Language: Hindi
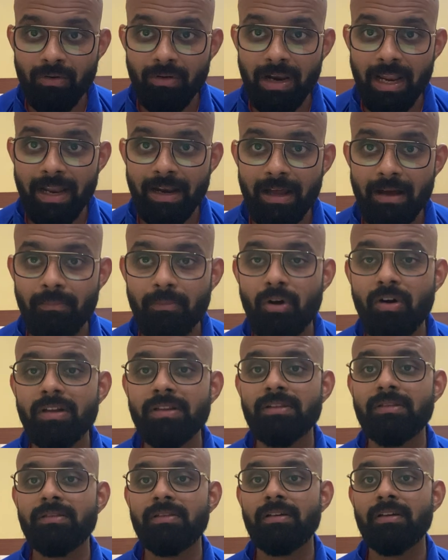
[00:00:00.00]
को लाना
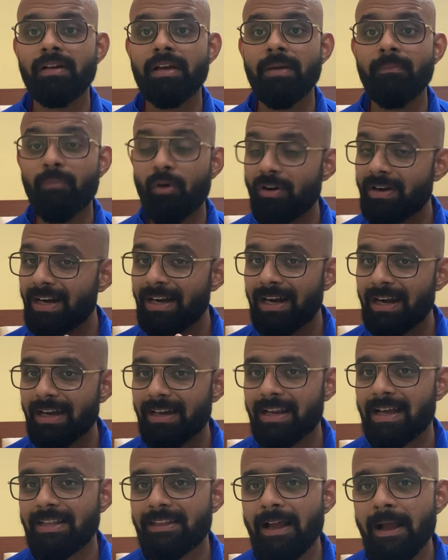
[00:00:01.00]
बहुत इंपॉर्टेंट uh, लग
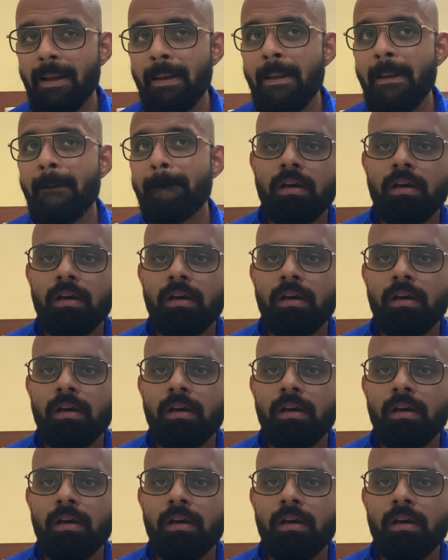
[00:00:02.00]
रहा था